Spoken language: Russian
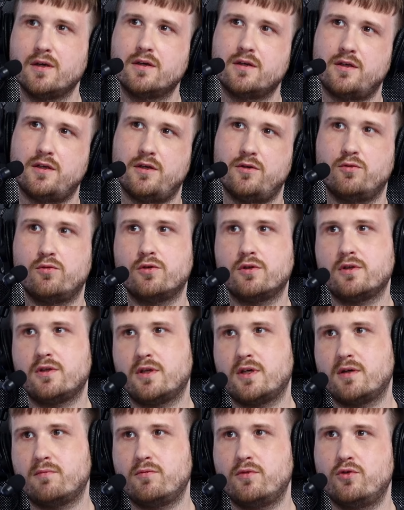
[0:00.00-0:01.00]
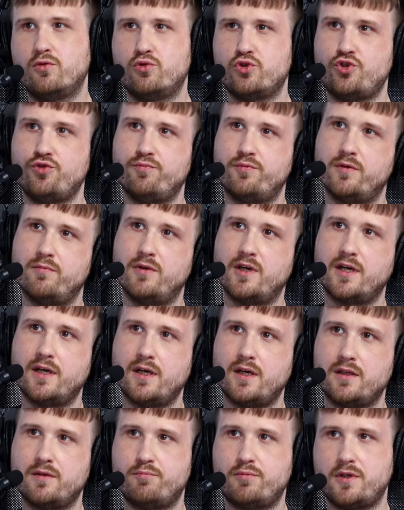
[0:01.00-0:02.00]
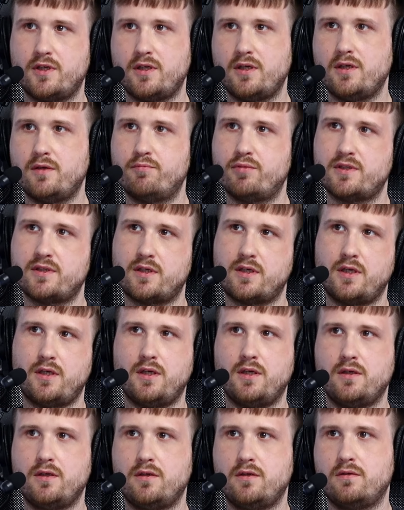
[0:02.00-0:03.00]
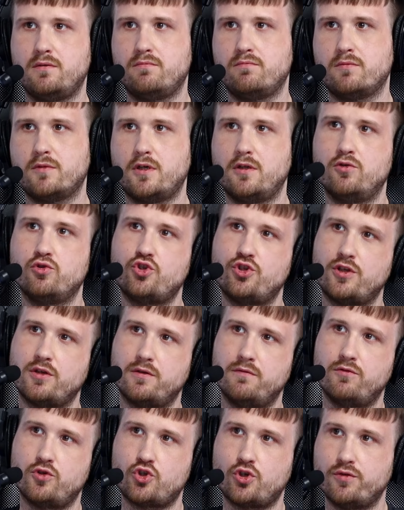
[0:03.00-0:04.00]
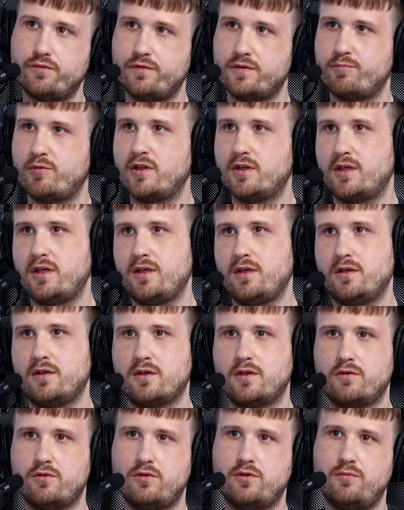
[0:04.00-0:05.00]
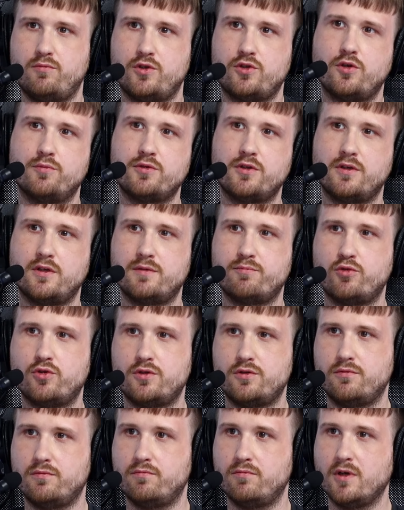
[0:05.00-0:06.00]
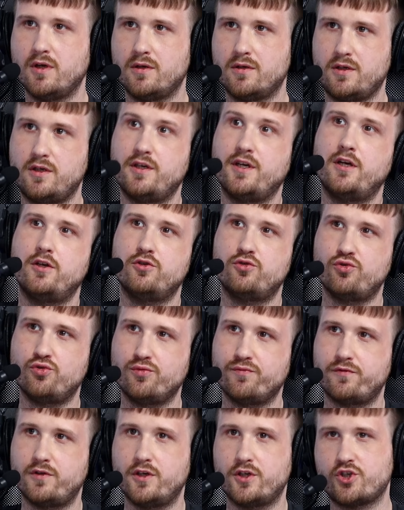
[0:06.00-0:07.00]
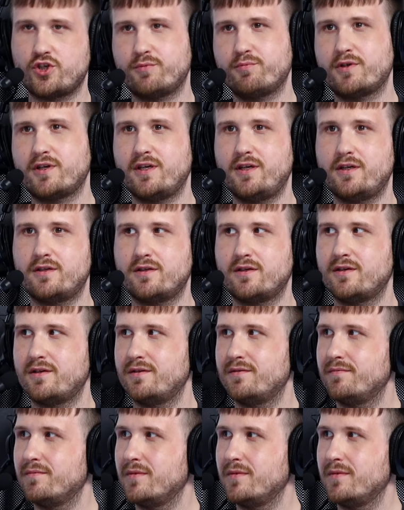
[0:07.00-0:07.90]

И он нам очень помогает при построении колончатых движков исполнения, которые мы, собственно, используем и реализуем в наших проектах.